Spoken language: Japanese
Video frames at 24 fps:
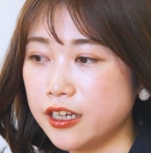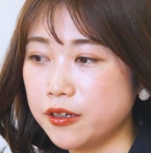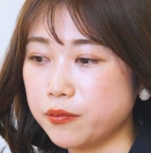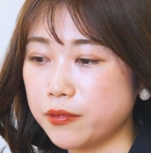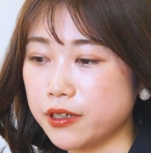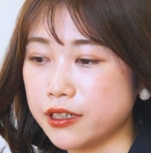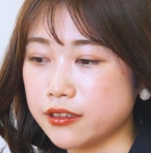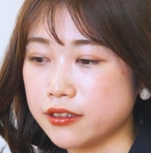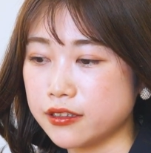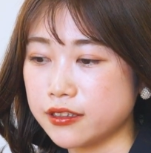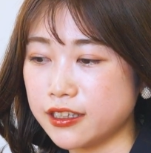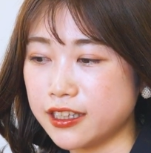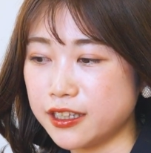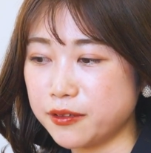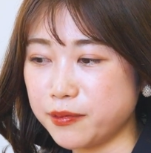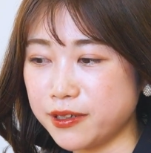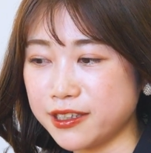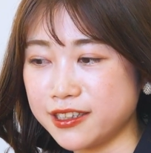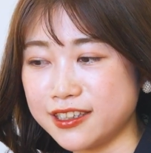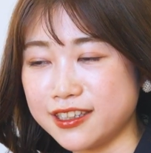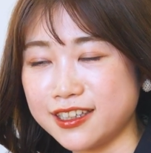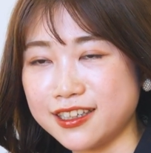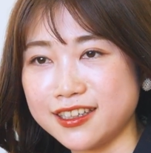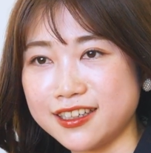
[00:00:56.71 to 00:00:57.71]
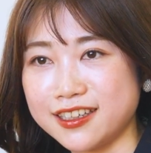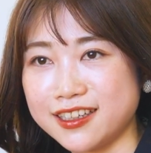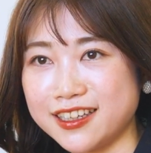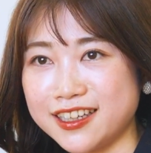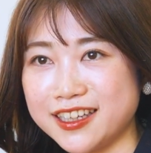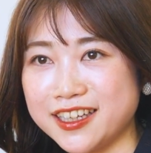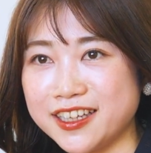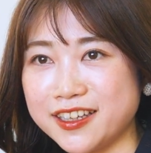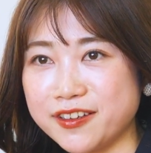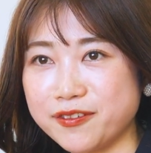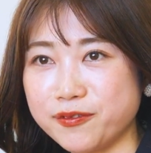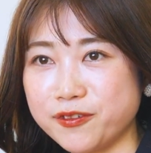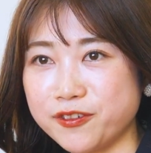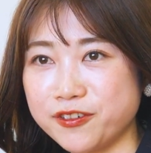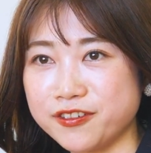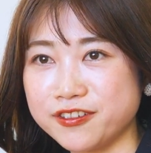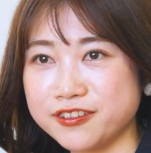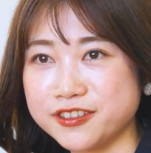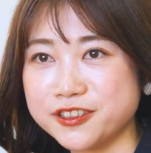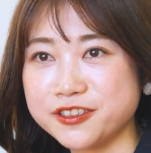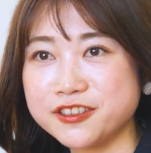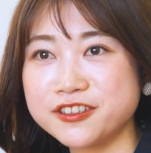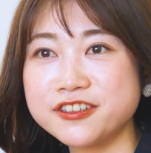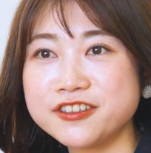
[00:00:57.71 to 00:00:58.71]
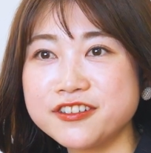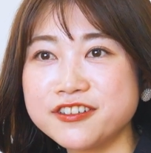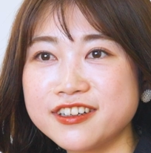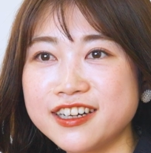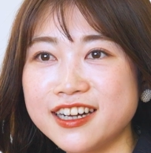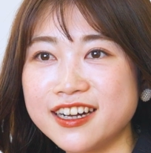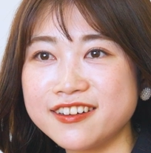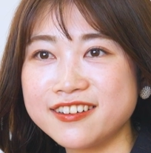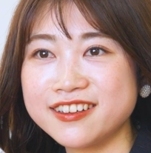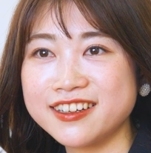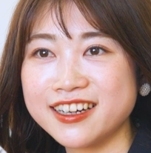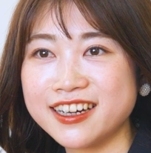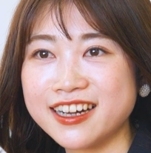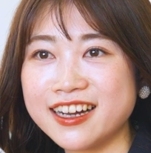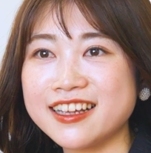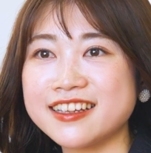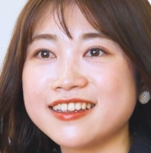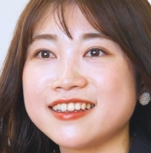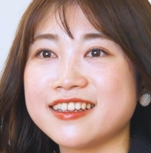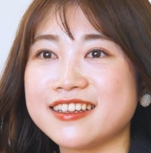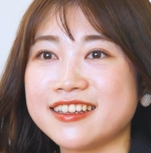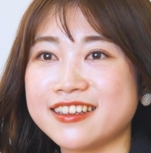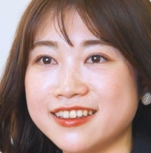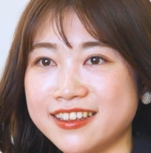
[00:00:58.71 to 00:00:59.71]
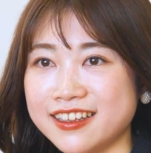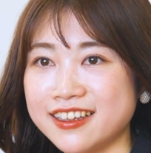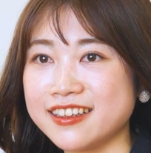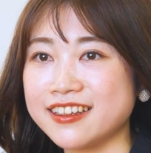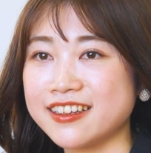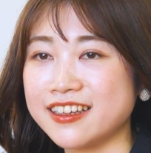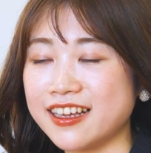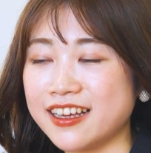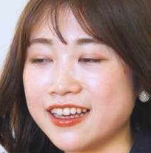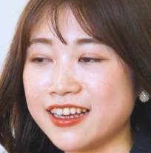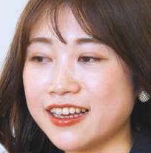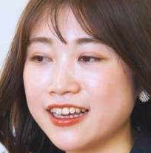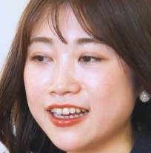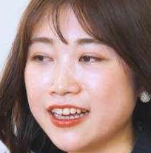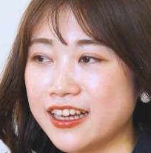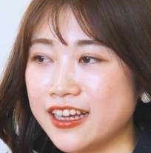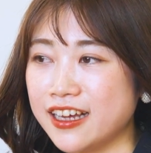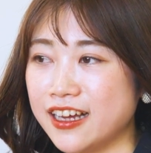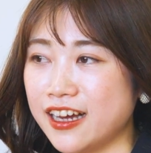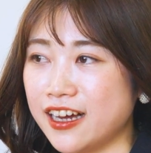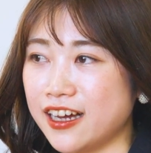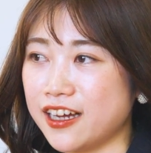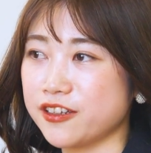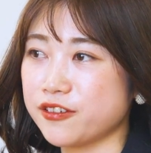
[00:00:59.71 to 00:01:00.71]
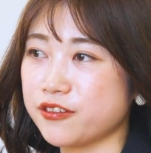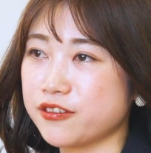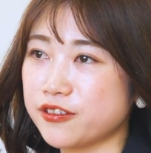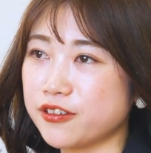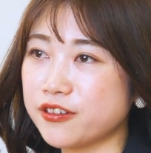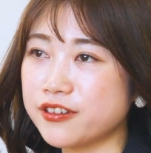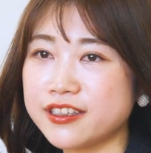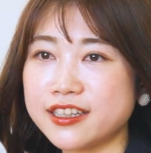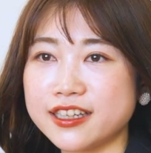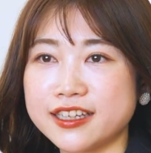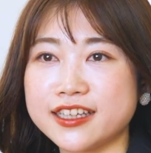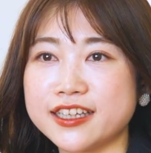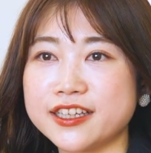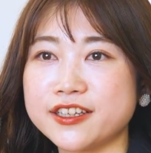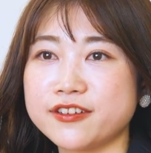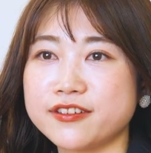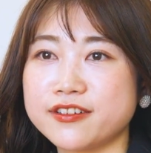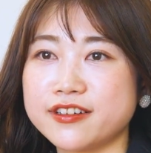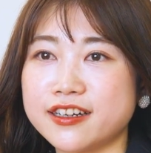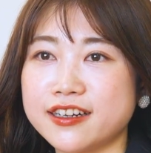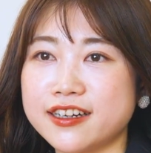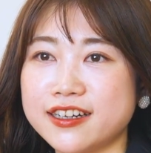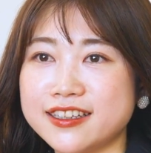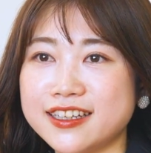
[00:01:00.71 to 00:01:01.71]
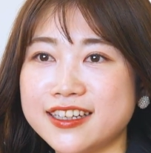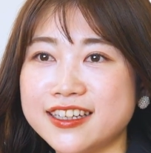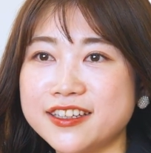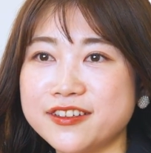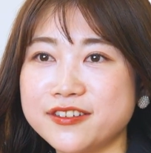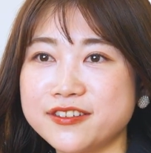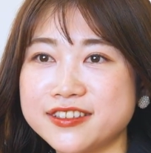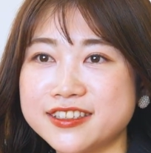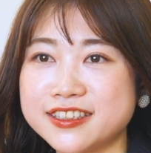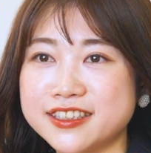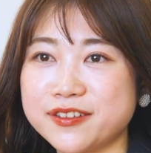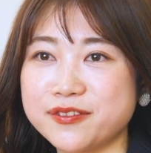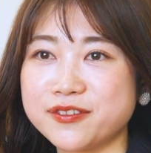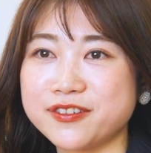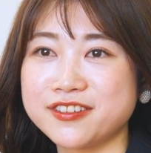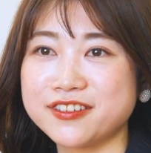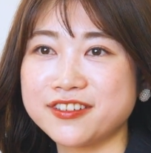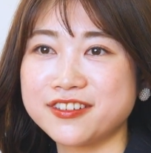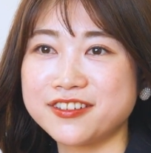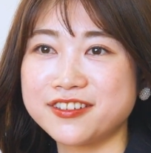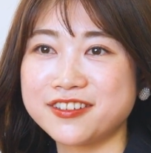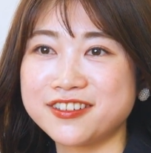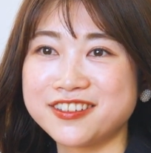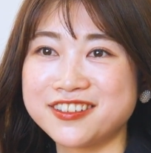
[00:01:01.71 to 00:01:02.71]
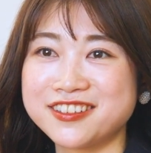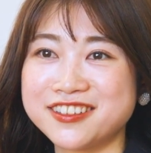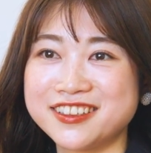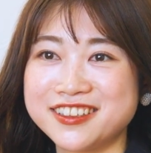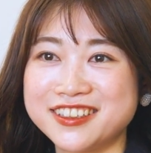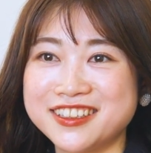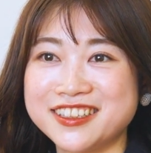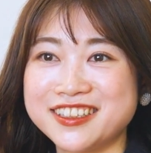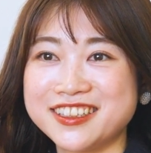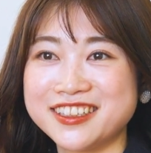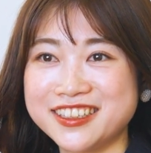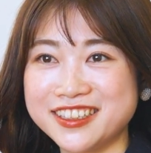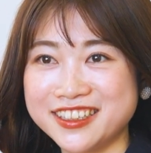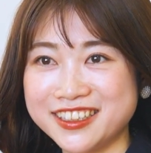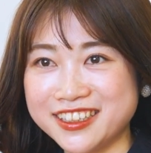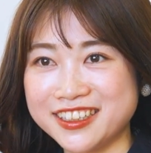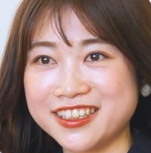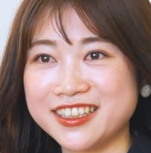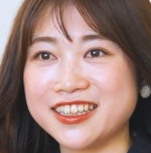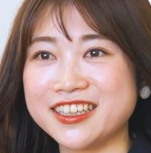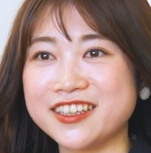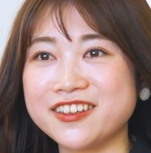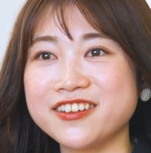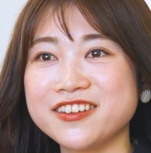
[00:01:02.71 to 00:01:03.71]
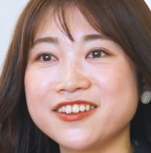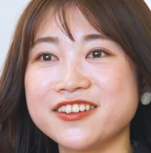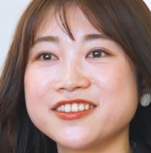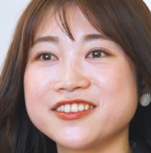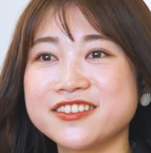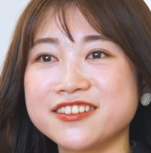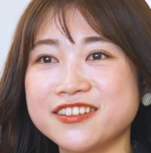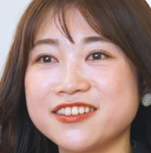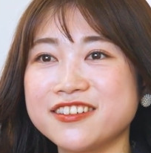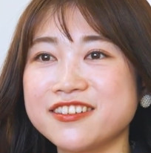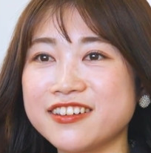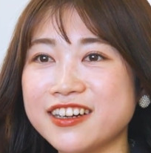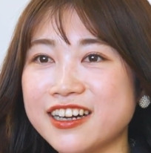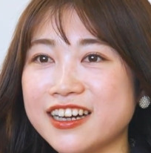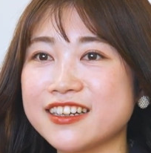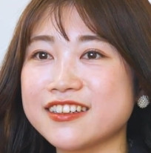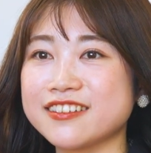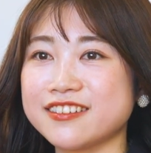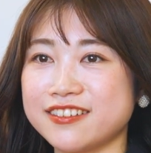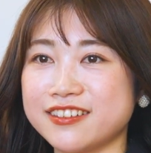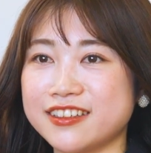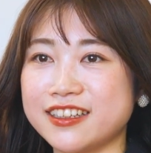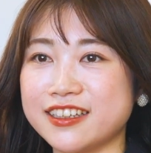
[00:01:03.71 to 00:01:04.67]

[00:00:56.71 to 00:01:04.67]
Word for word: まあ、今ってもう情報があふれ返ってきていてあのどんな起業家が何をしてもこういろいろ情報があるの